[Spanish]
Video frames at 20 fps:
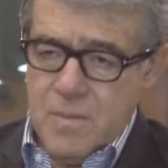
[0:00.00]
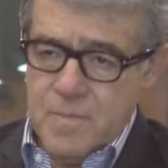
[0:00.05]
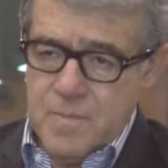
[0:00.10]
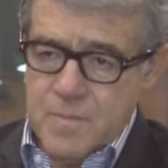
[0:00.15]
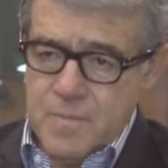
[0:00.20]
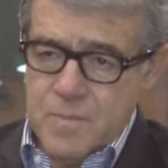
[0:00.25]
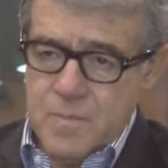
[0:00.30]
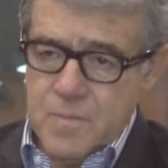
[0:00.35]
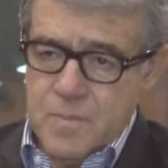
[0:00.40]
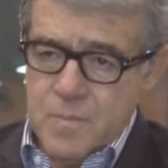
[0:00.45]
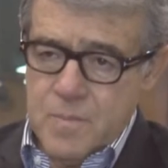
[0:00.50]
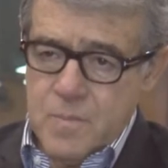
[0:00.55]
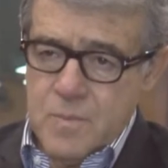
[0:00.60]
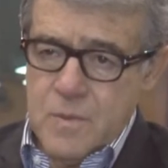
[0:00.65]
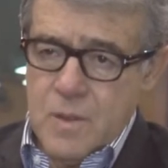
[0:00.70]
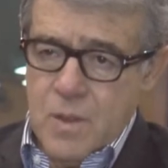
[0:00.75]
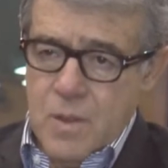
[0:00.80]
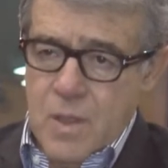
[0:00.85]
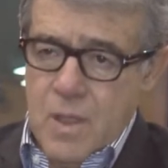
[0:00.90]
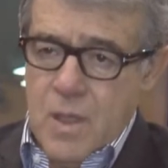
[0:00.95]
Para dar
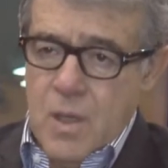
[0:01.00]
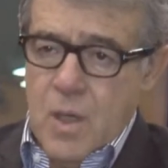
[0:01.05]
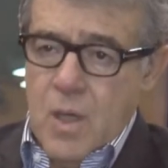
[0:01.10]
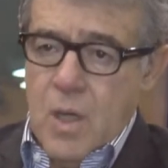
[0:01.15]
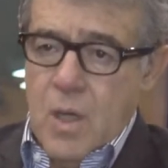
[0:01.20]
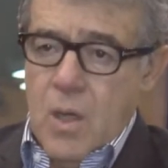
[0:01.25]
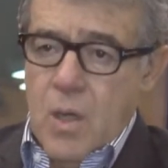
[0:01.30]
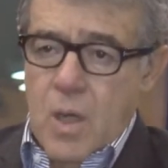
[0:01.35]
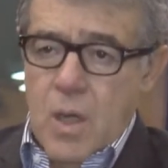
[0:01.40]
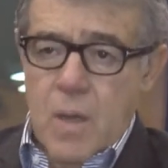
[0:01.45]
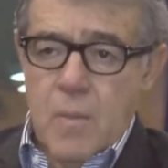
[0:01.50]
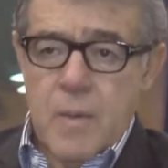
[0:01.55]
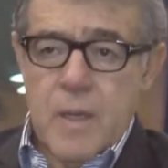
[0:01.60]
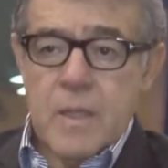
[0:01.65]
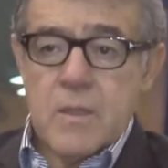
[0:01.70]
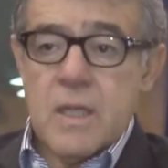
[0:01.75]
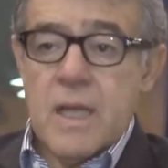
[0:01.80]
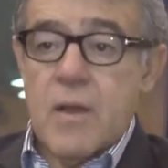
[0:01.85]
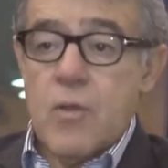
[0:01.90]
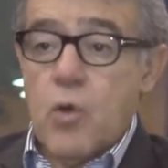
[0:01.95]
servicio a cualquier
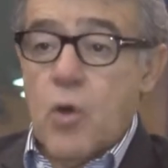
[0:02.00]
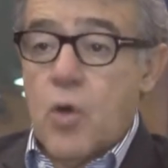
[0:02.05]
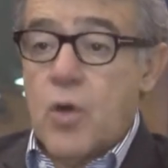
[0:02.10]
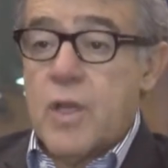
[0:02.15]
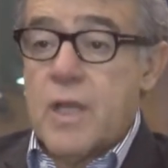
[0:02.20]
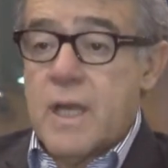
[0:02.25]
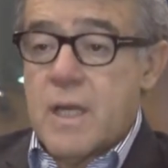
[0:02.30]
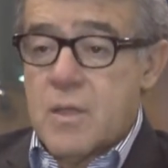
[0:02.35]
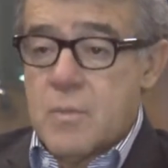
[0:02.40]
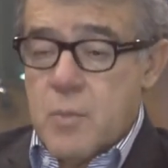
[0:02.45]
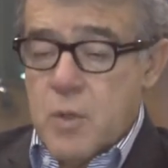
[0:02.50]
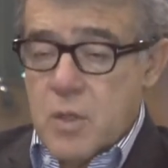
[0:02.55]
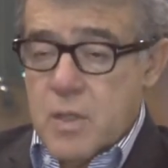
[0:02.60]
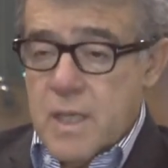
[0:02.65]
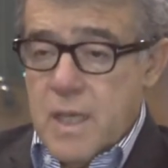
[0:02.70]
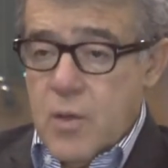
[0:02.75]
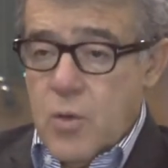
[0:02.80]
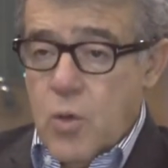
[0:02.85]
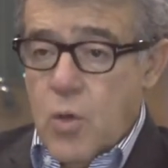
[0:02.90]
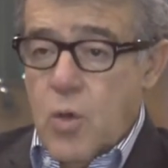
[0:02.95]
importador. y
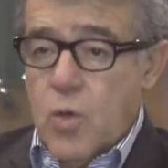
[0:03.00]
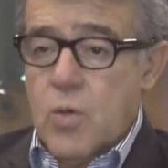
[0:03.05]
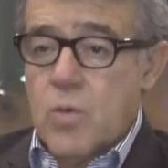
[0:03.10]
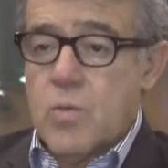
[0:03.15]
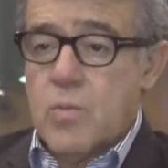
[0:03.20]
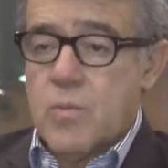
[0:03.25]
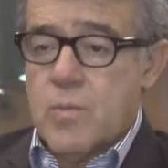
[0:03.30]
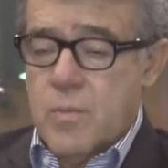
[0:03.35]
exportador,